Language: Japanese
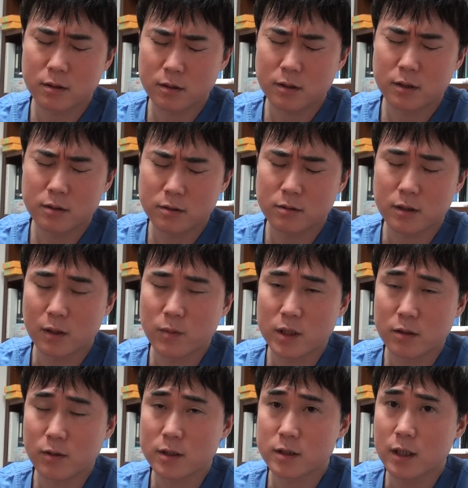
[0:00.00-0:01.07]
築くため
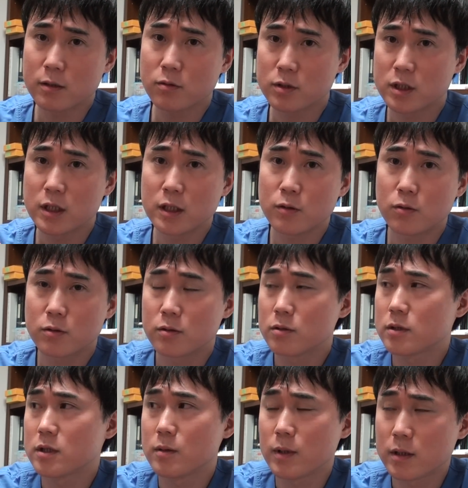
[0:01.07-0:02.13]
にはちゃんと申告
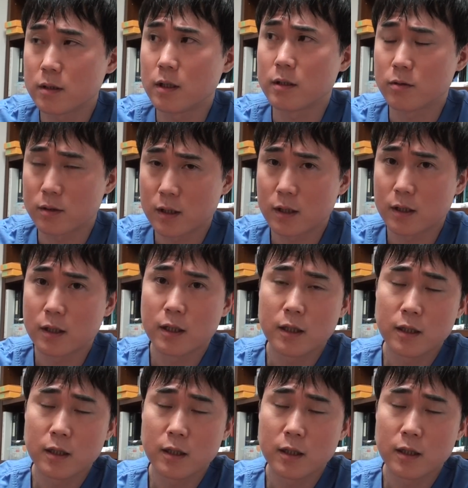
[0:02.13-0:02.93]
すべきなんで